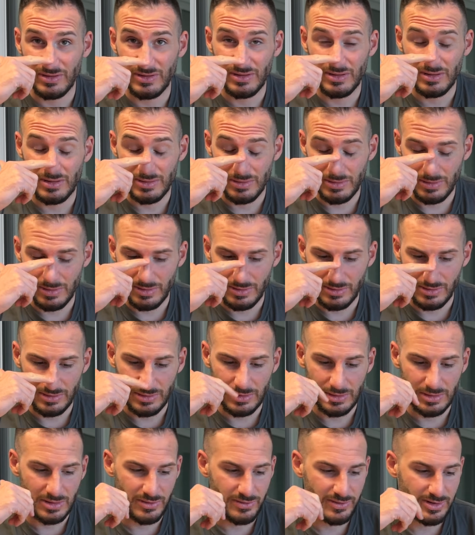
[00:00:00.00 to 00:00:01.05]
ich ge
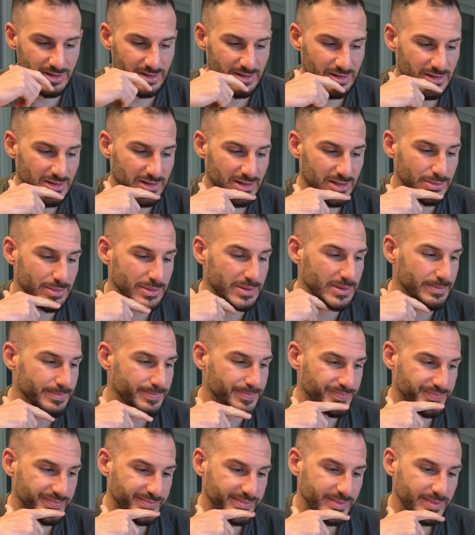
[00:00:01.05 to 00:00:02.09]
mm. gewertet habe.
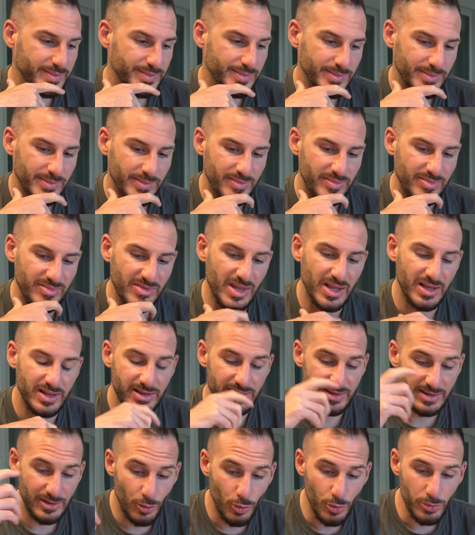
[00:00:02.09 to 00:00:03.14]

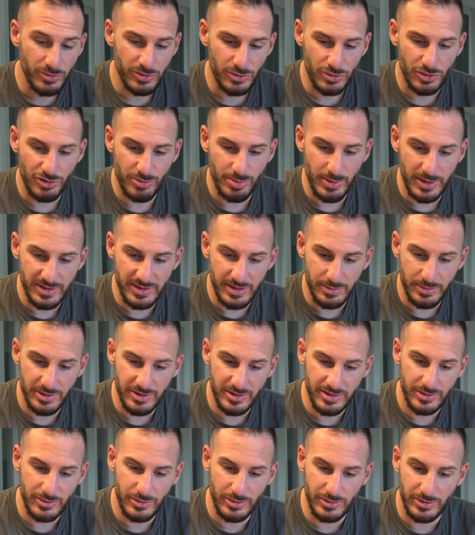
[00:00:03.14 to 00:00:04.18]
Umso gespannter bin ich
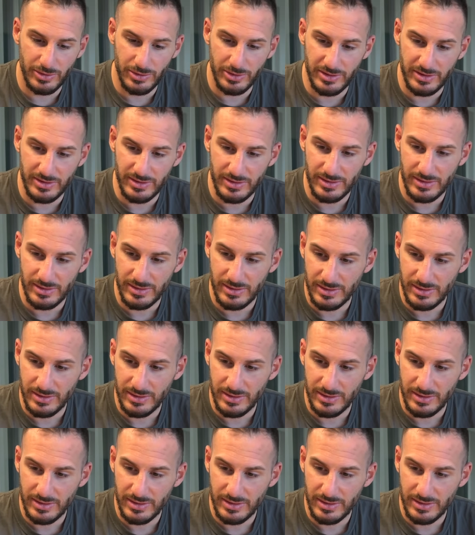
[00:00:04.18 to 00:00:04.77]
natürlich heute.